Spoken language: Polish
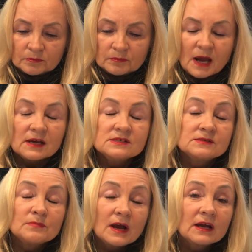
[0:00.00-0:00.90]
jakieś,
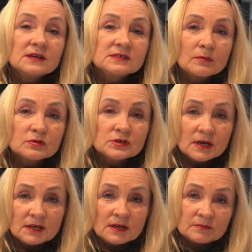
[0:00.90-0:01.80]
ma jakieś
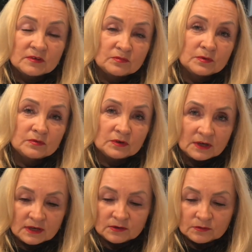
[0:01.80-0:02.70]
zaburzenia w
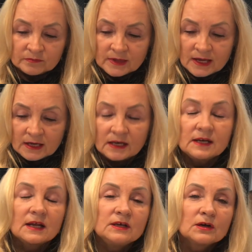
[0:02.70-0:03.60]
powonieniu i
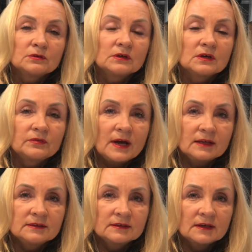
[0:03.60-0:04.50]
dla niego ten
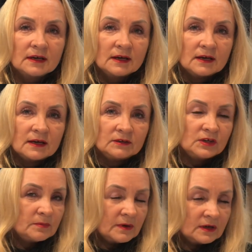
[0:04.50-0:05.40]
kwiat
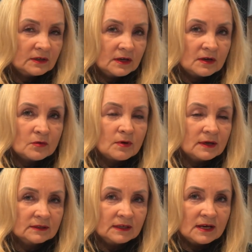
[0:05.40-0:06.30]
nie pachnie
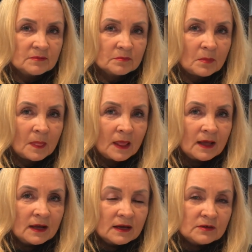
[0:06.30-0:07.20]
ładnie.
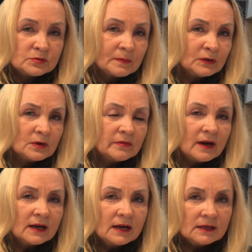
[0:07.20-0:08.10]
W przypadku
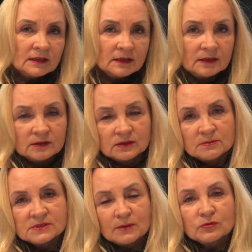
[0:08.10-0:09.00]
Ewangelii
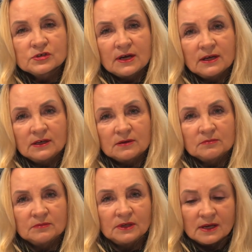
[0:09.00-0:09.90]
tym
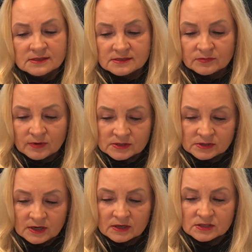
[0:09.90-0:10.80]
zaburzeniem jest
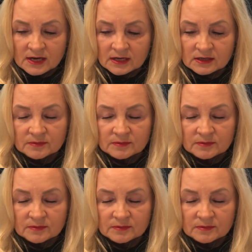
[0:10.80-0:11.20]
właśnie grzech.